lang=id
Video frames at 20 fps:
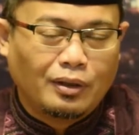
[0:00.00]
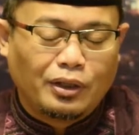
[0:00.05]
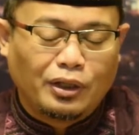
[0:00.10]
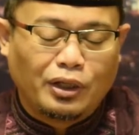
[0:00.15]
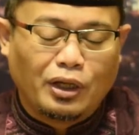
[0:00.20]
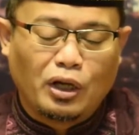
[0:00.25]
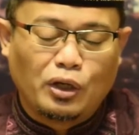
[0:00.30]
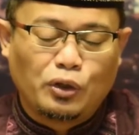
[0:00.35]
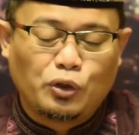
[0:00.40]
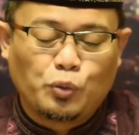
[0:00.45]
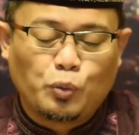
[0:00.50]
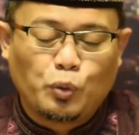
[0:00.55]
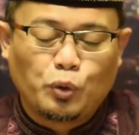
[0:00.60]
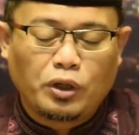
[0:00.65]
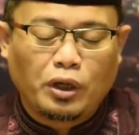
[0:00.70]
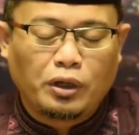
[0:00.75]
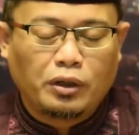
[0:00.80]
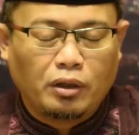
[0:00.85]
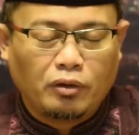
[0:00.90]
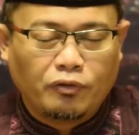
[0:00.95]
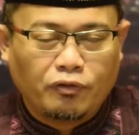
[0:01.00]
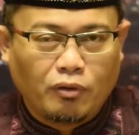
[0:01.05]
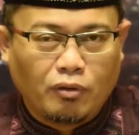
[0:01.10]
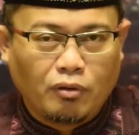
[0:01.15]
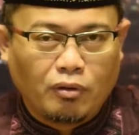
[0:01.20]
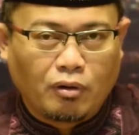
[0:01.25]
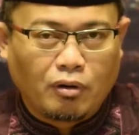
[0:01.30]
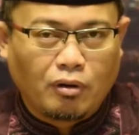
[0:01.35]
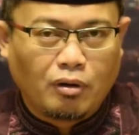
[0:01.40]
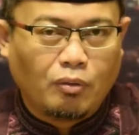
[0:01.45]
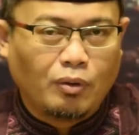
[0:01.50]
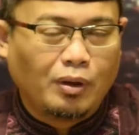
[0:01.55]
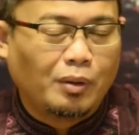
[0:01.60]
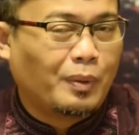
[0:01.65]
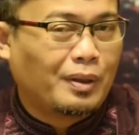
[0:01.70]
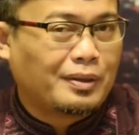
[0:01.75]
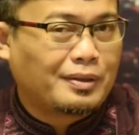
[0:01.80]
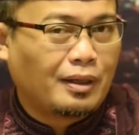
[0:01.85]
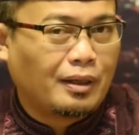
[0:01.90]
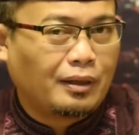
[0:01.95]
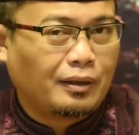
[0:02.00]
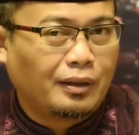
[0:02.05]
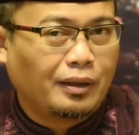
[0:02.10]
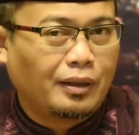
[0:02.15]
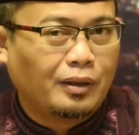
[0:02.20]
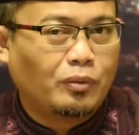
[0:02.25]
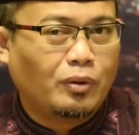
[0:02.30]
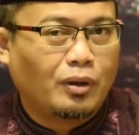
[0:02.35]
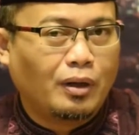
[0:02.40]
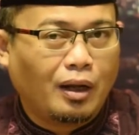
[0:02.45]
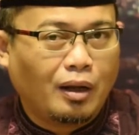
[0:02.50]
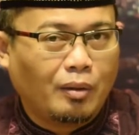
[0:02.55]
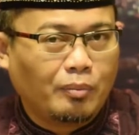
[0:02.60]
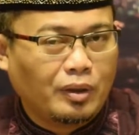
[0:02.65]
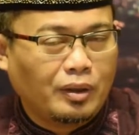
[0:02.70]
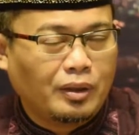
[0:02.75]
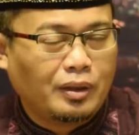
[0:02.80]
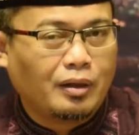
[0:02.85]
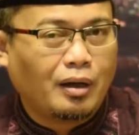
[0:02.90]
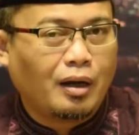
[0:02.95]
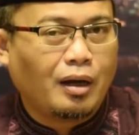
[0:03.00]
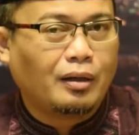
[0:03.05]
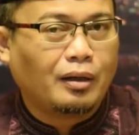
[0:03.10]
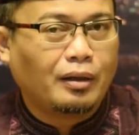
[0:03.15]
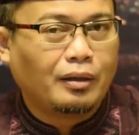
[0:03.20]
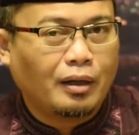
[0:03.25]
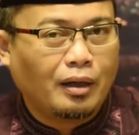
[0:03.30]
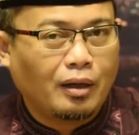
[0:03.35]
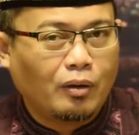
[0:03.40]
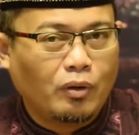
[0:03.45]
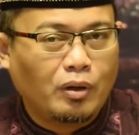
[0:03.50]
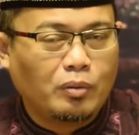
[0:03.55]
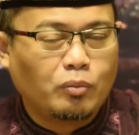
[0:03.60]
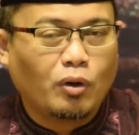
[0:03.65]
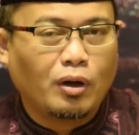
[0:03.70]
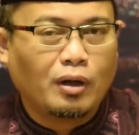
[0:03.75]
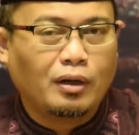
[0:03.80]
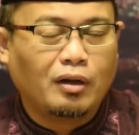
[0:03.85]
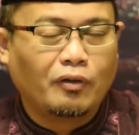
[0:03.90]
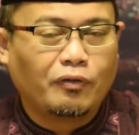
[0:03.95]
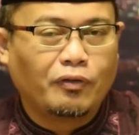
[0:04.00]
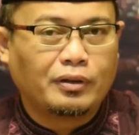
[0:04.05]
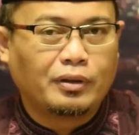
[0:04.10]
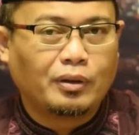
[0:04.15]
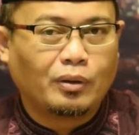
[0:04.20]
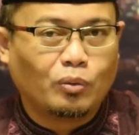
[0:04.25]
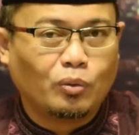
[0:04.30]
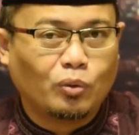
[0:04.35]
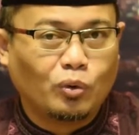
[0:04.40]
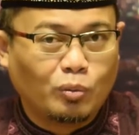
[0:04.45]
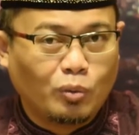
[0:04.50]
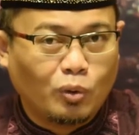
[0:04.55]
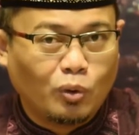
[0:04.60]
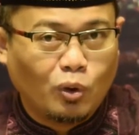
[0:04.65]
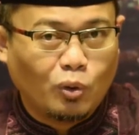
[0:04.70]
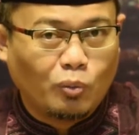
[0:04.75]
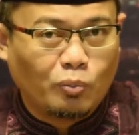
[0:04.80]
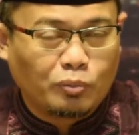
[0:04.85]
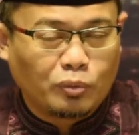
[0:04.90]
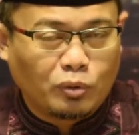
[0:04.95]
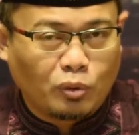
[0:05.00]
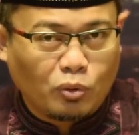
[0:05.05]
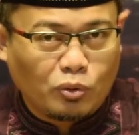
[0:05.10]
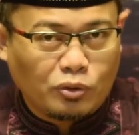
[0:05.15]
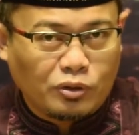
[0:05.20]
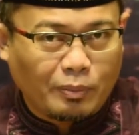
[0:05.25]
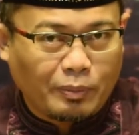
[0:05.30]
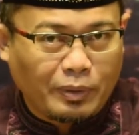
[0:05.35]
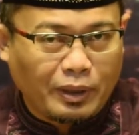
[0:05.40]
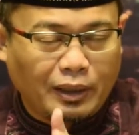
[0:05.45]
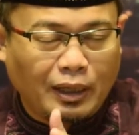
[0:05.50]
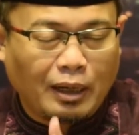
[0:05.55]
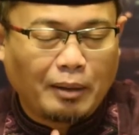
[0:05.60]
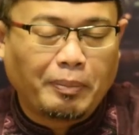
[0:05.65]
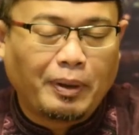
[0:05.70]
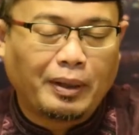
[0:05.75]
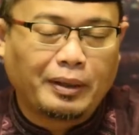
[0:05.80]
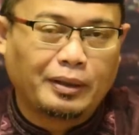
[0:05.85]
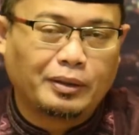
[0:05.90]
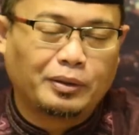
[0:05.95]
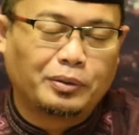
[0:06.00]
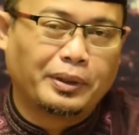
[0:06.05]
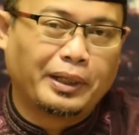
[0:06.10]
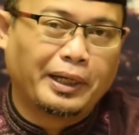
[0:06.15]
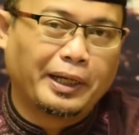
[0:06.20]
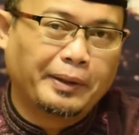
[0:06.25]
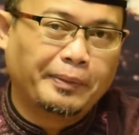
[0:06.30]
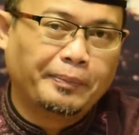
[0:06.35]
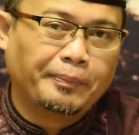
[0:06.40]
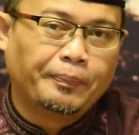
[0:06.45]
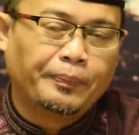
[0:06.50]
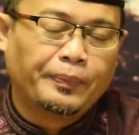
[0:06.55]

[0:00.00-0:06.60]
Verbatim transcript: ya disebutkan lil fuqara wal masakin wal amilina 'alaiha wal muallafati qulubuhum. Terus sampai delapan itu ya.